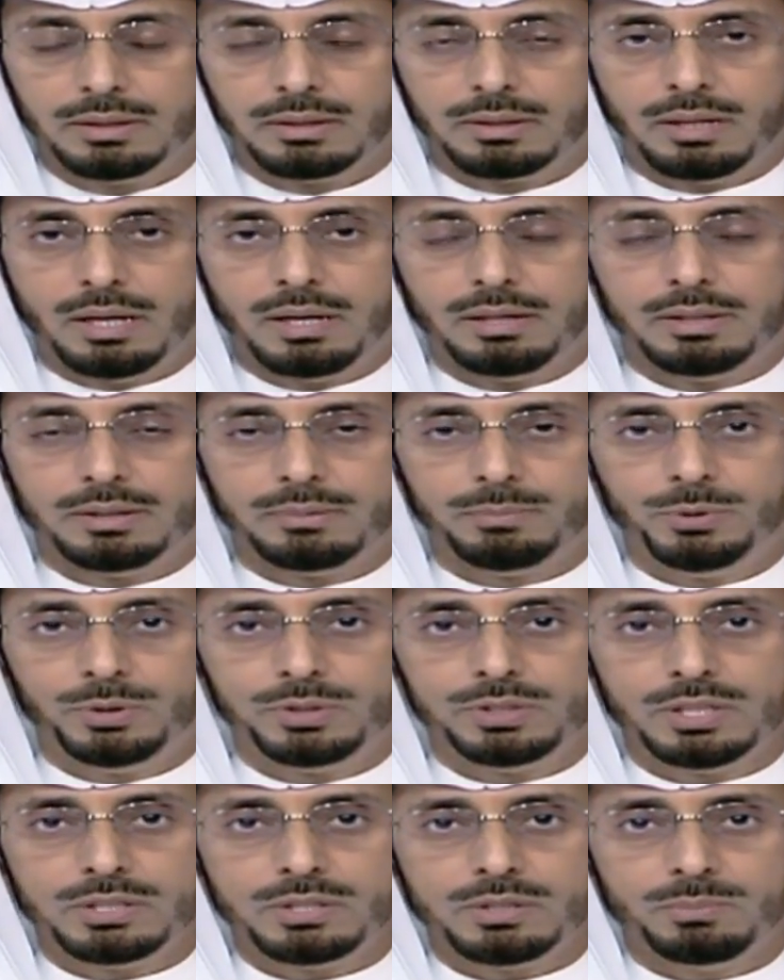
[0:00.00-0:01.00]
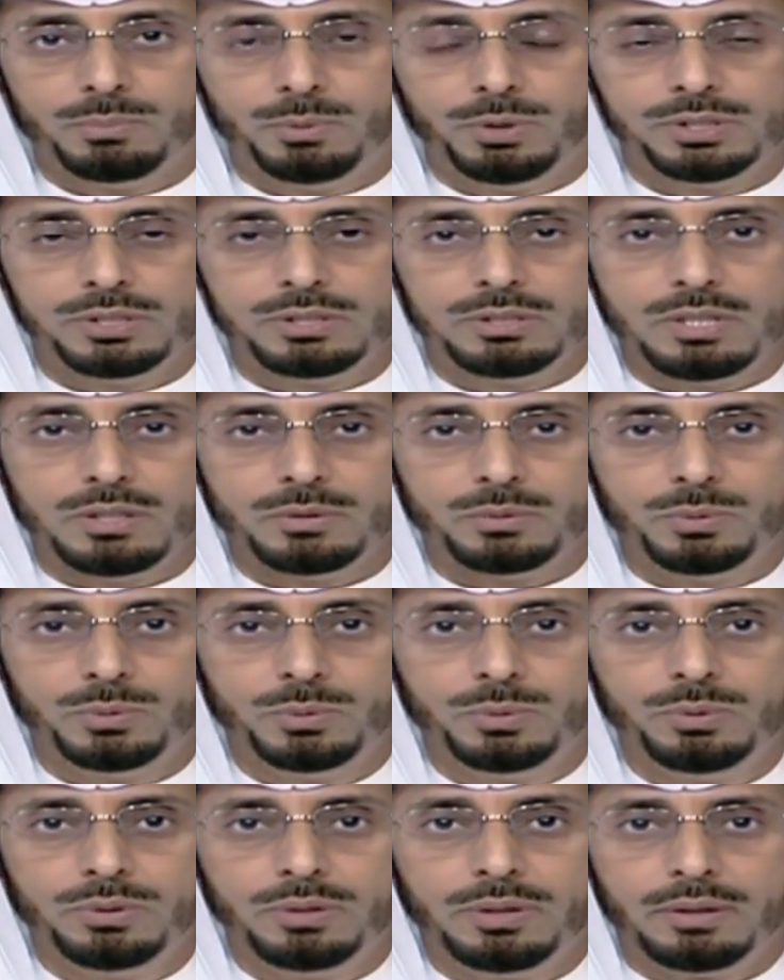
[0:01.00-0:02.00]
كانت معجز
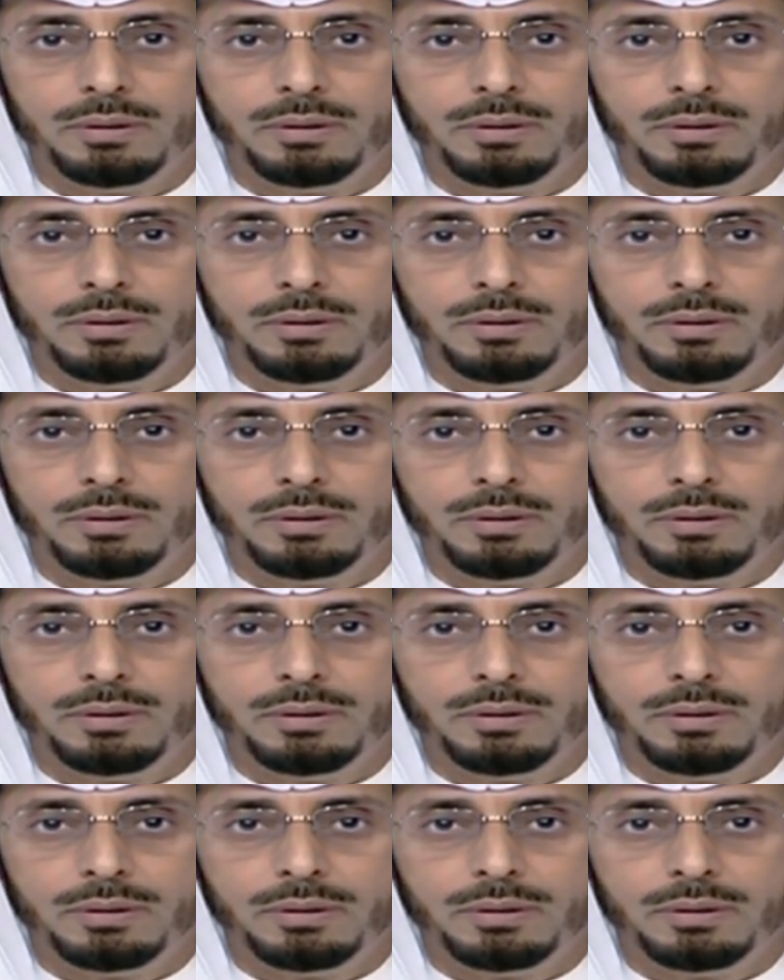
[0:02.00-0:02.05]
معجزته